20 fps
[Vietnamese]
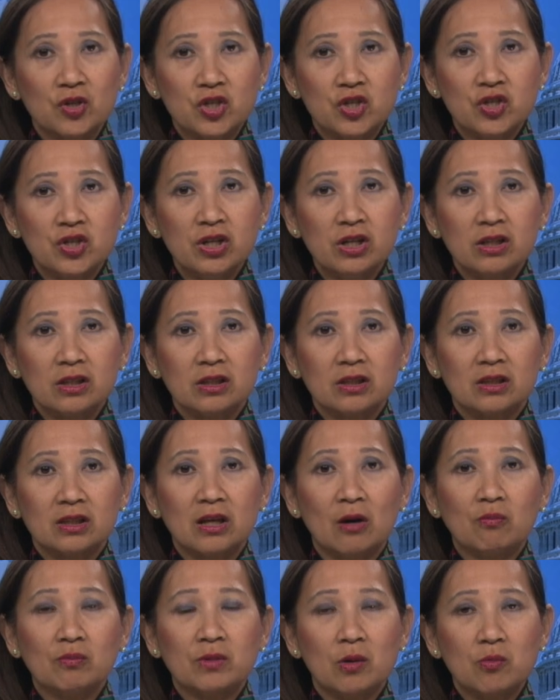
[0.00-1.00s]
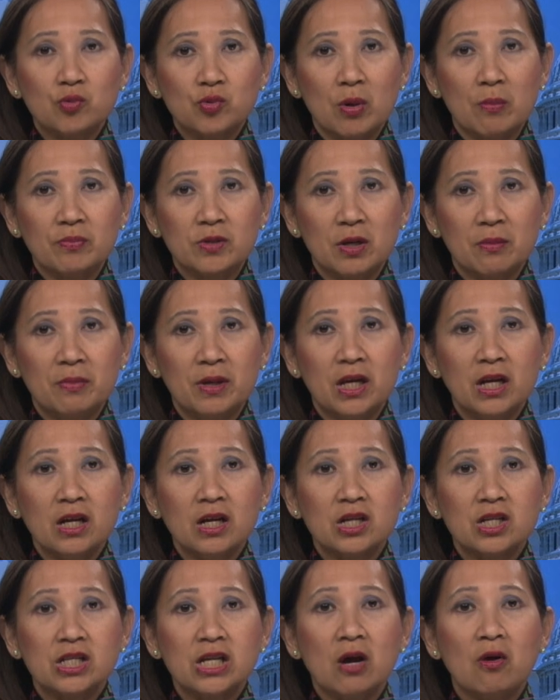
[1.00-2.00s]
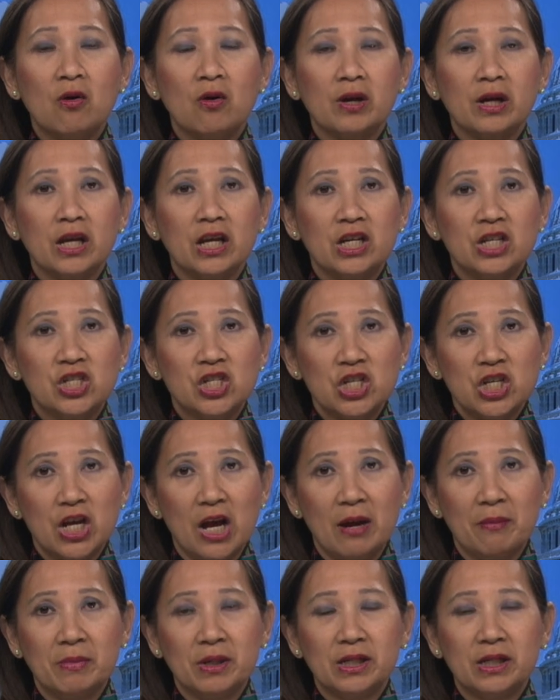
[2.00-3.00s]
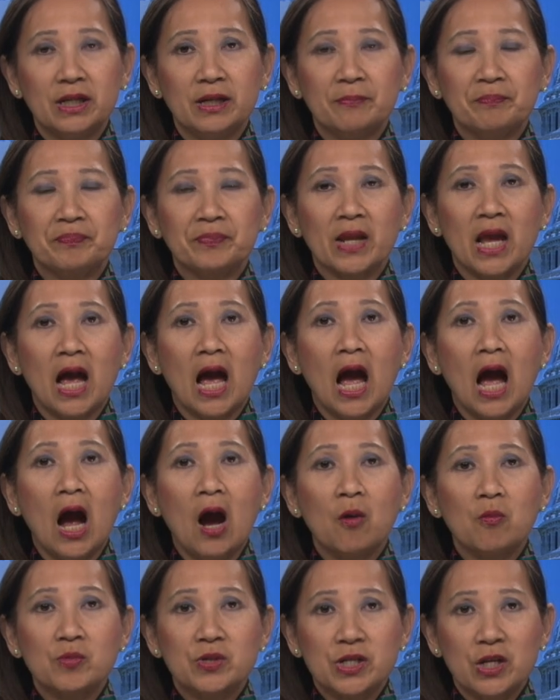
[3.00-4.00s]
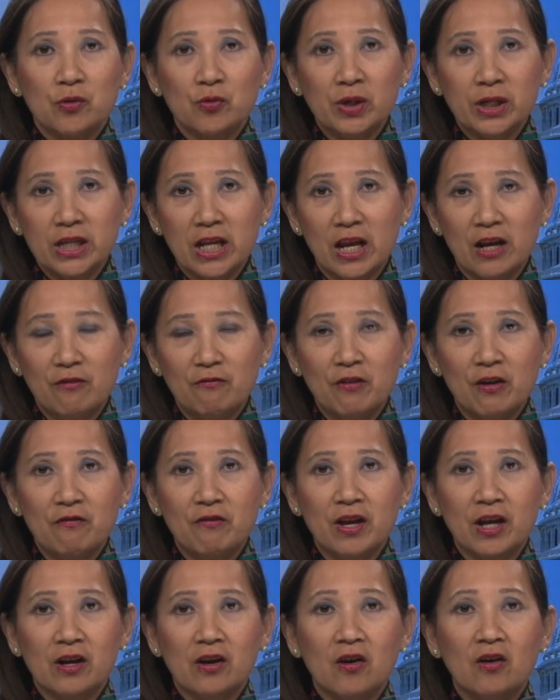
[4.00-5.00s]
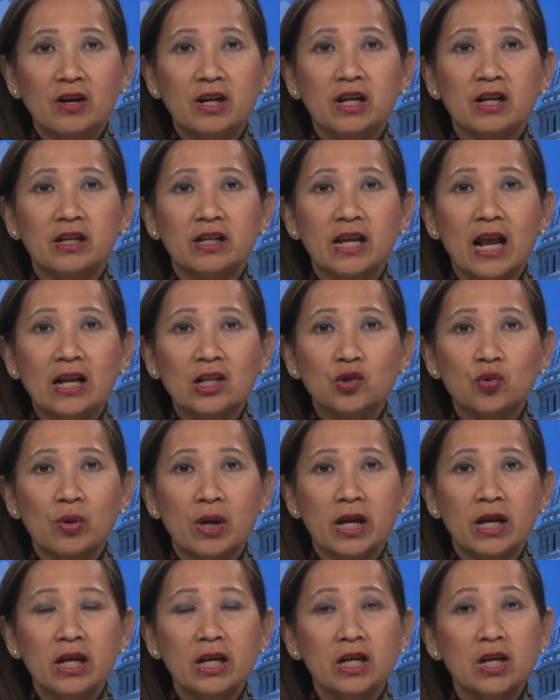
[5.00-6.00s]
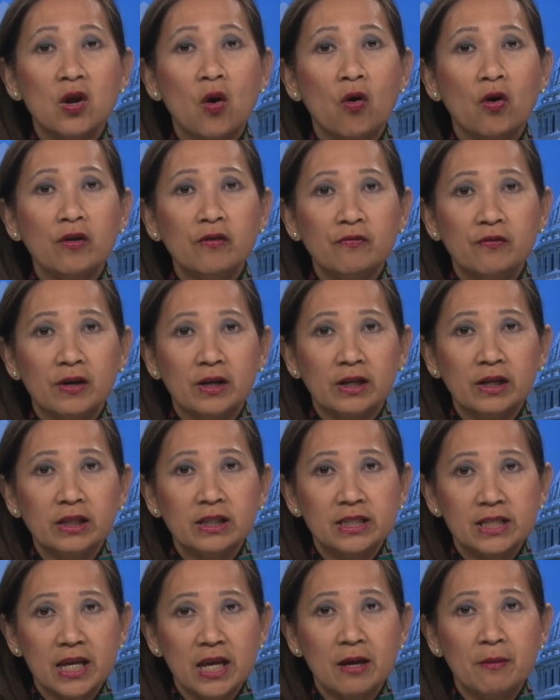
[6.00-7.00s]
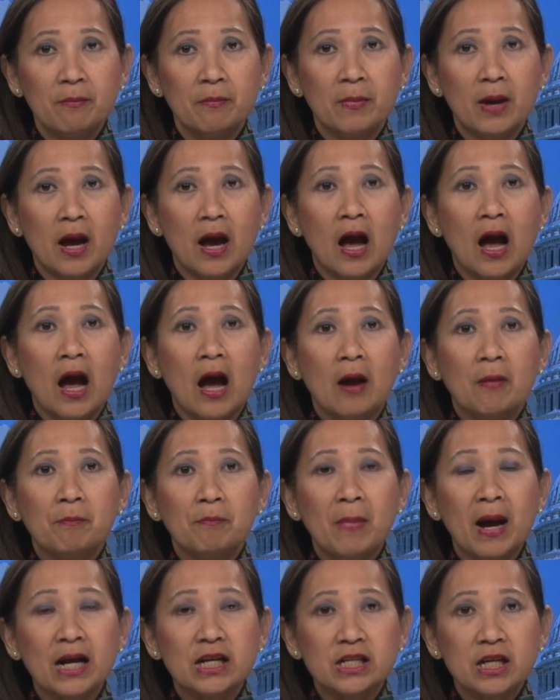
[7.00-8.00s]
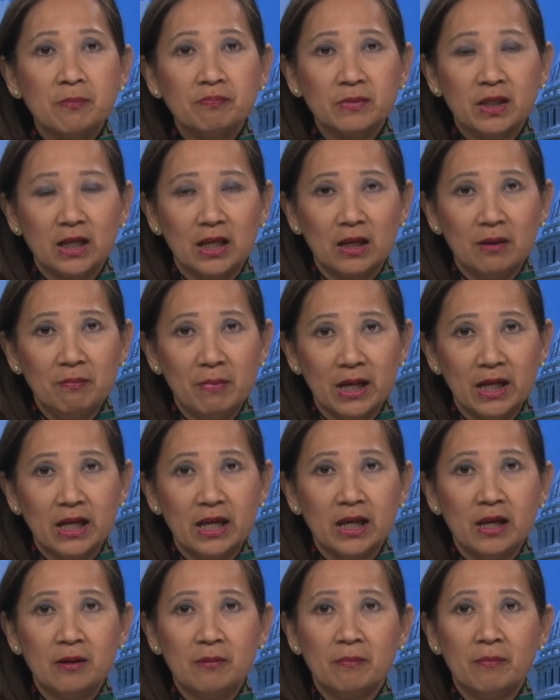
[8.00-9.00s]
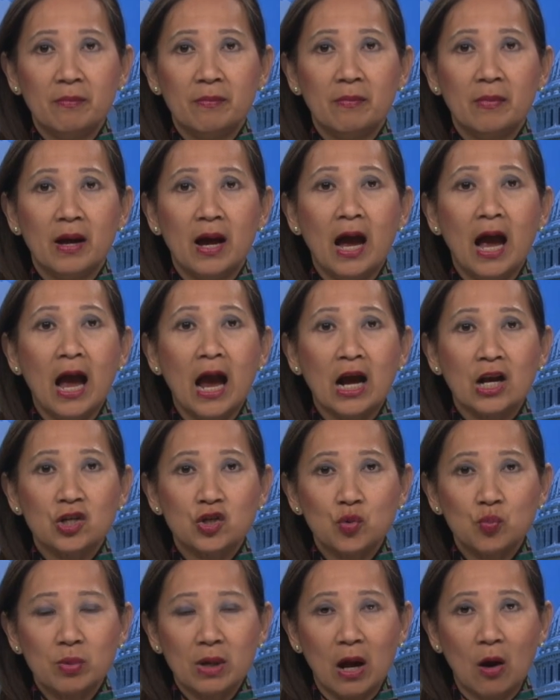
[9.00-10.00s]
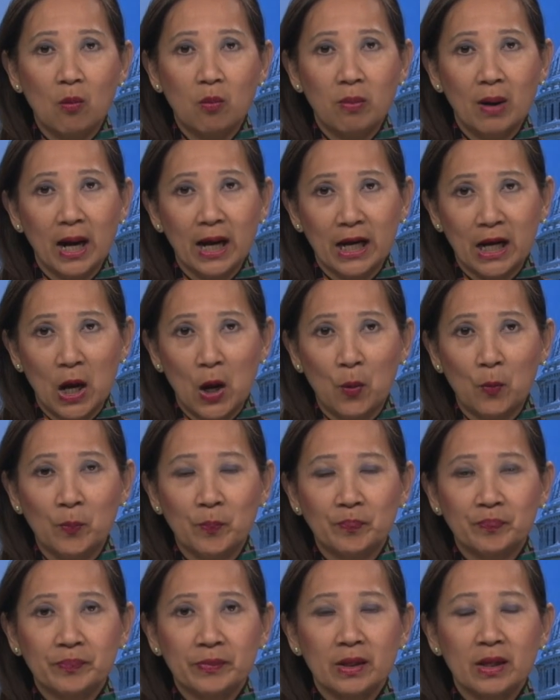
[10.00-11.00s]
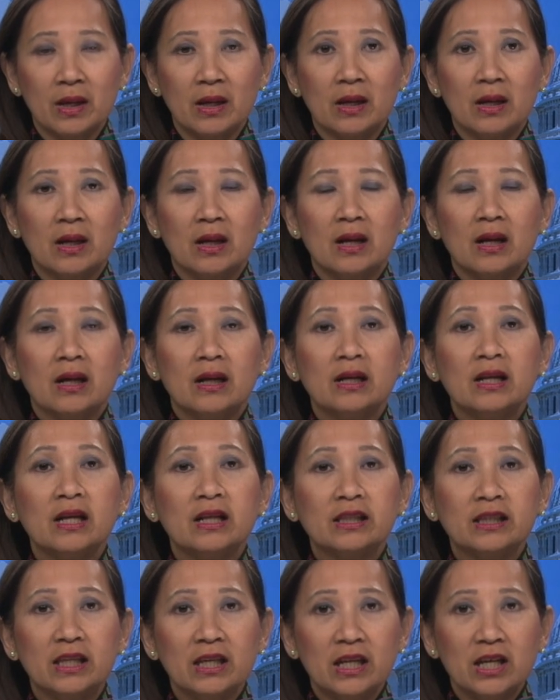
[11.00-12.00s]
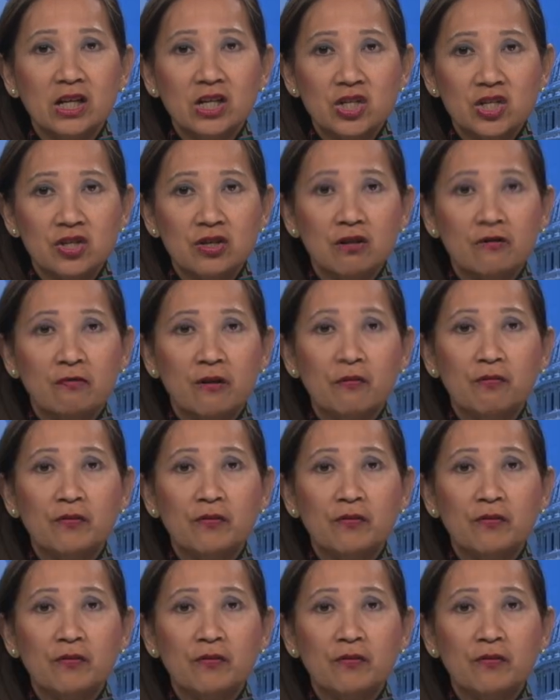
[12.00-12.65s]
trước, Tổng thống Trump cho biết sau hội nghị G20, ông sẽ quyết định về việc có nên đánh thuế đối với thêm 300 tỷ Mỹ Kim hàng Trung Cộng hay không. Lên tiếng trước phóng